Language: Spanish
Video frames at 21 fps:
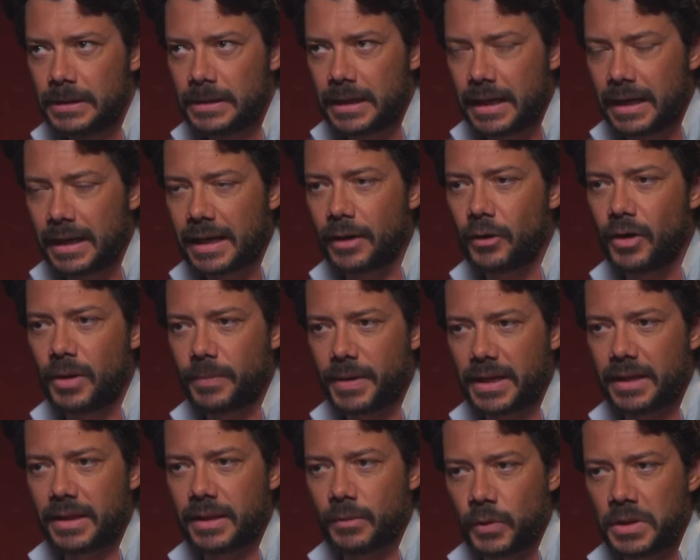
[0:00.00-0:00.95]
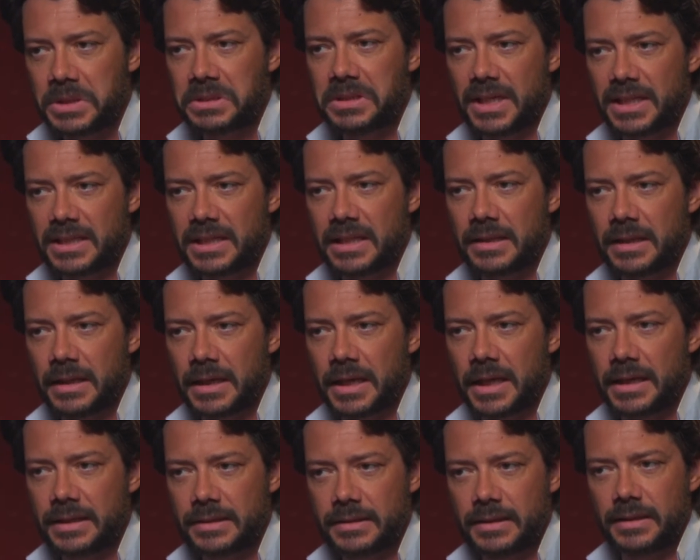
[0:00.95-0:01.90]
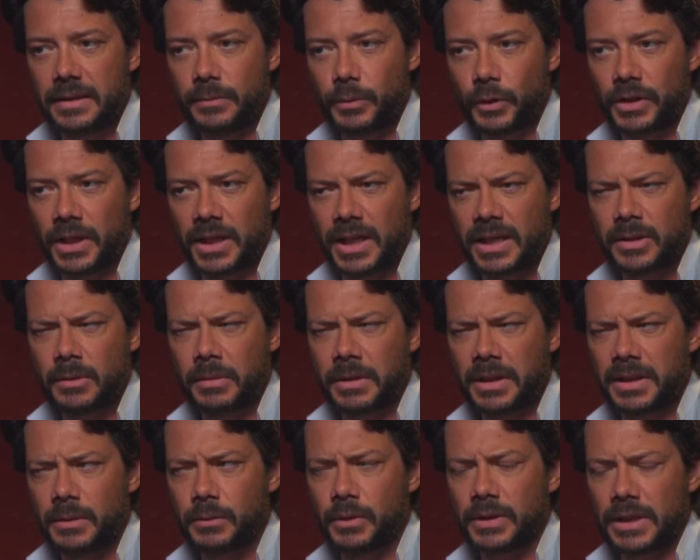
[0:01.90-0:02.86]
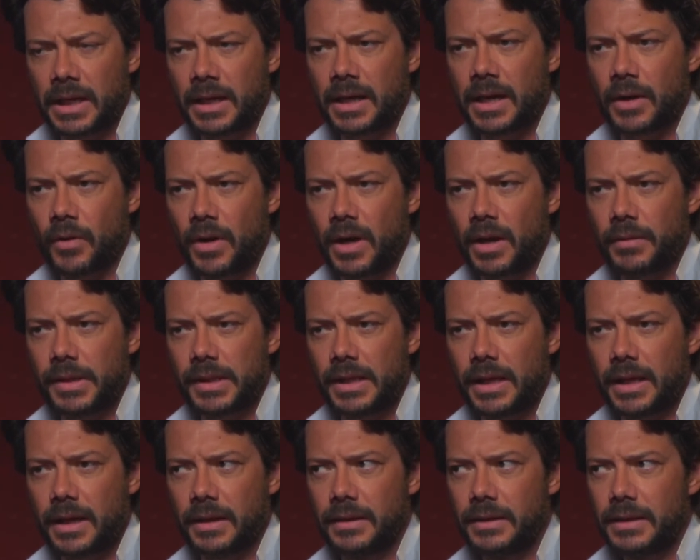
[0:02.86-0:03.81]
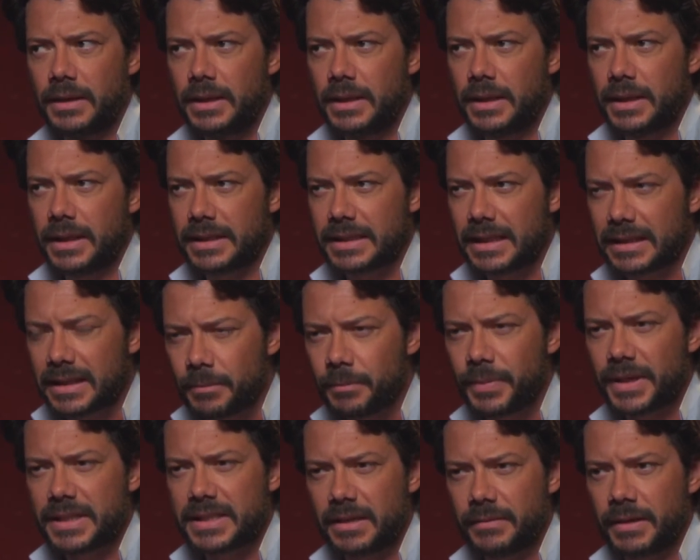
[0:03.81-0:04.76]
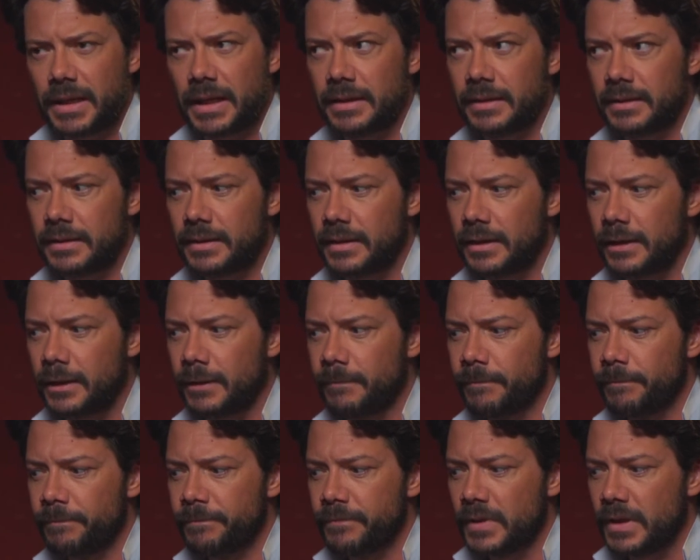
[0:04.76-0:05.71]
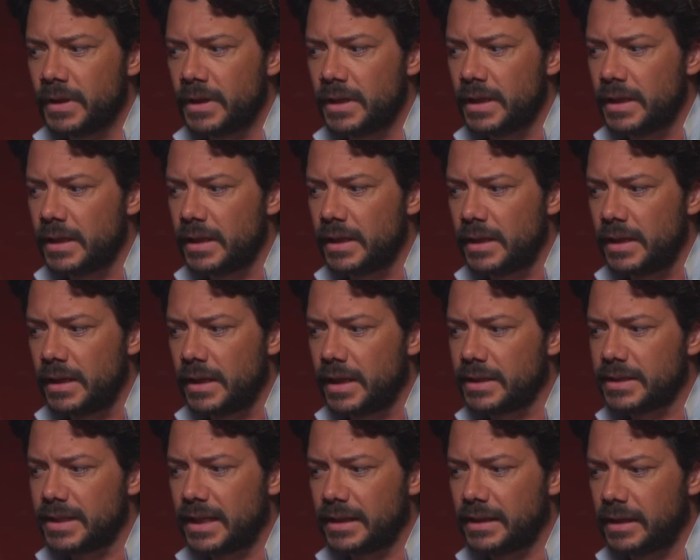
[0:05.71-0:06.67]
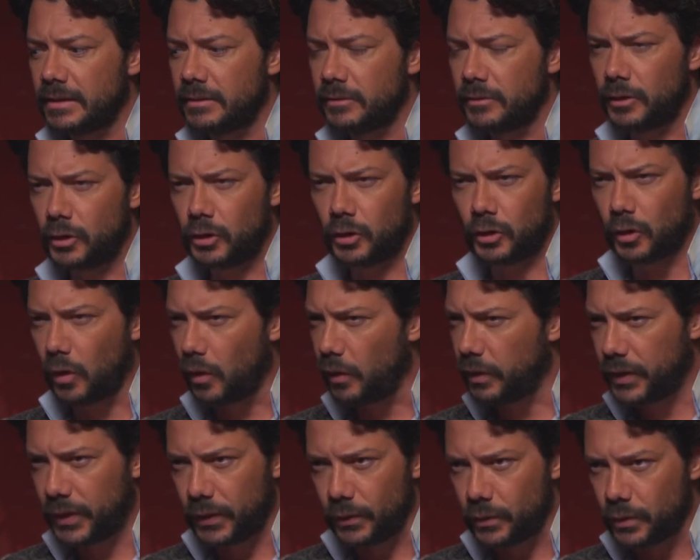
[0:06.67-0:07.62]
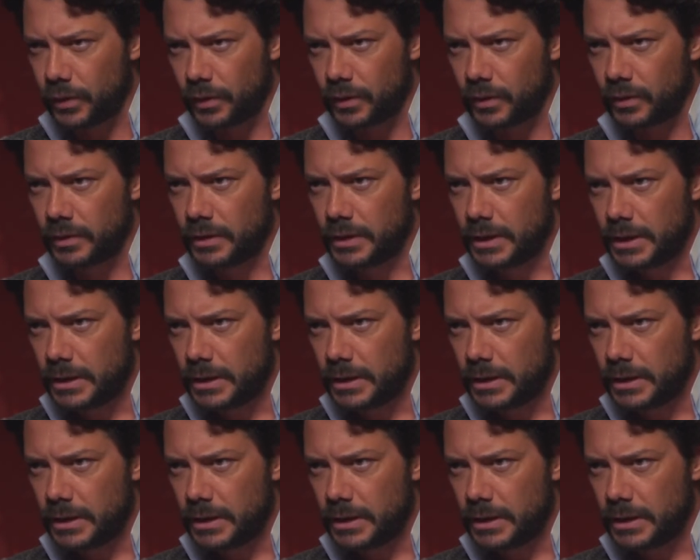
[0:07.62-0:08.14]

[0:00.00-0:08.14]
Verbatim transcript: Al le parece muy interesante que este tipo tenga ese objetivo tan claro en la vida, que sea tan perseverante y, que sea tan tozudo,